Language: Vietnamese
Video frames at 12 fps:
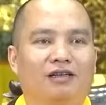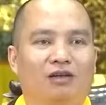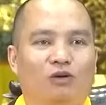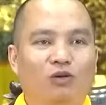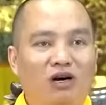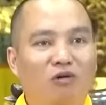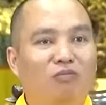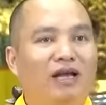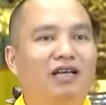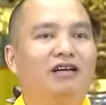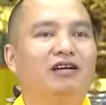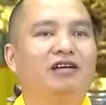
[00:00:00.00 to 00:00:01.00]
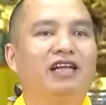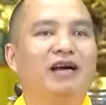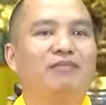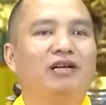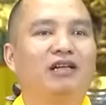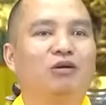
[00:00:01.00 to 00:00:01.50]
cũng không mấy người
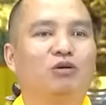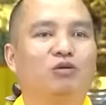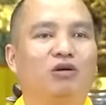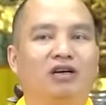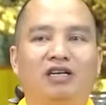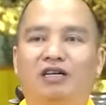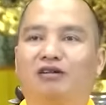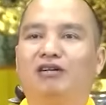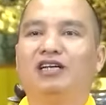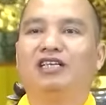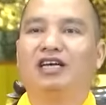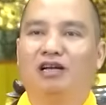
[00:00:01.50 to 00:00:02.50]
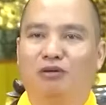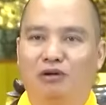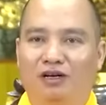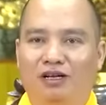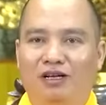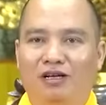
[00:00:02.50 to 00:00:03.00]
đem để đọc tụng nó khi có người chết đâu.
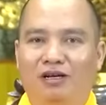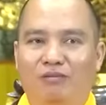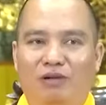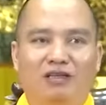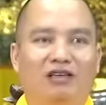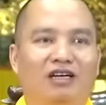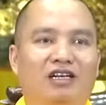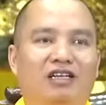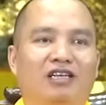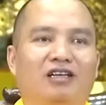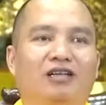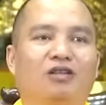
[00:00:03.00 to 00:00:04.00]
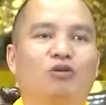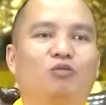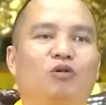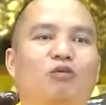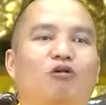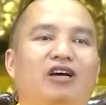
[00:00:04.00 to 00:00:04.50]
Mà thường là tụng
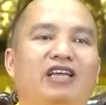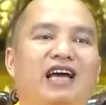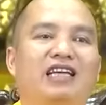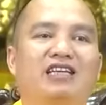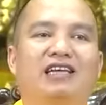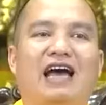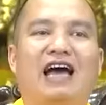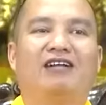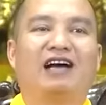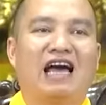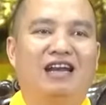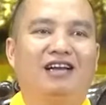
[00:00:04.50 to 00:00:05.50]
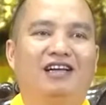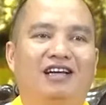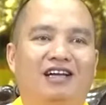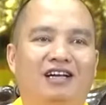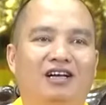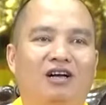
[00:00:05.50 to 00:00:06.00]
bộ kinh A Di Đà nó ngắn,
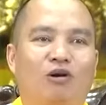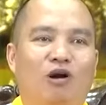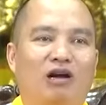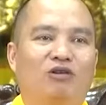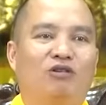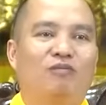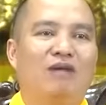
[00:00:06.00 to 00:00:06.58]
khoảng độ